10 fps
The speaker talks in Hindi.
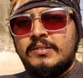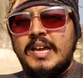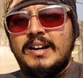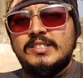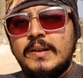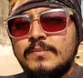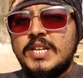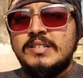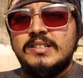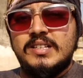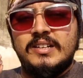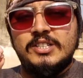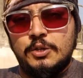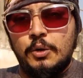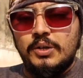बट देर आर सम चेंजेस
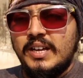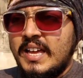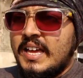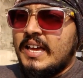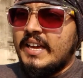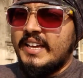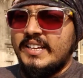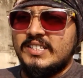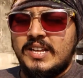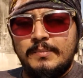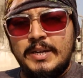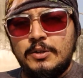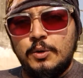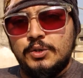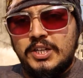इन इज रूट ही इज
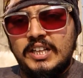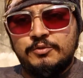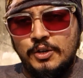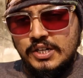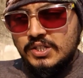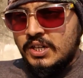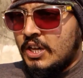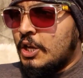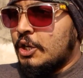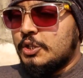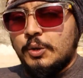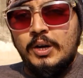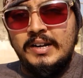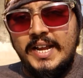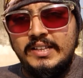कमिंग टू गुजरात फर्स्ट
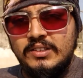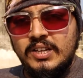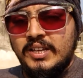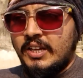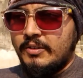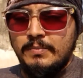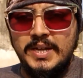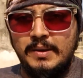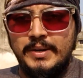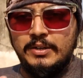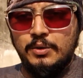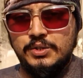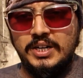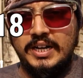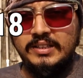सो ऑन नाइन्थ ही विल बी कमिंग टू
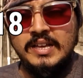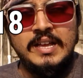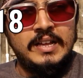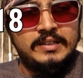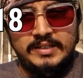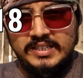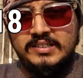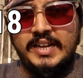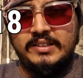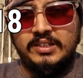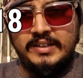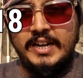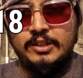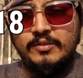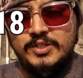गुजरात दिस नाइन्थ
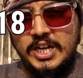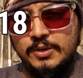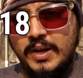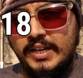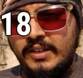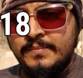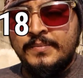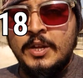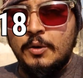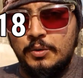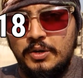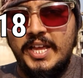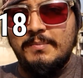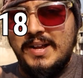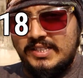नाइन्थ ऑफ जनवरी
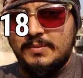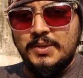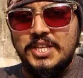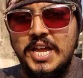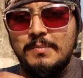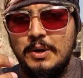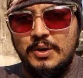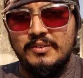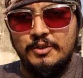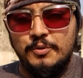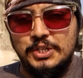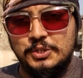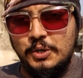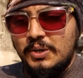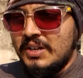उन्होंने एक मैसेज भी दिया है बड़ोड़ा
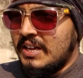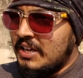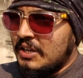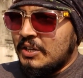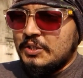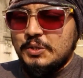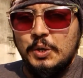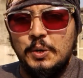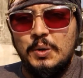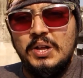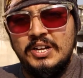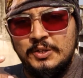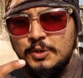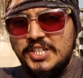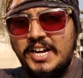व्यूअर्स को सो
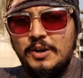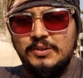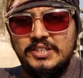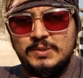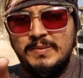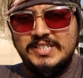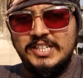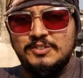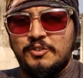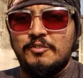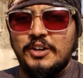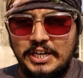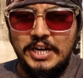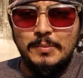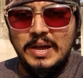डू चेक आउट दिस मैसेज फ्रॉम
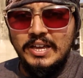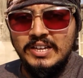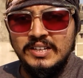फकीरा बाय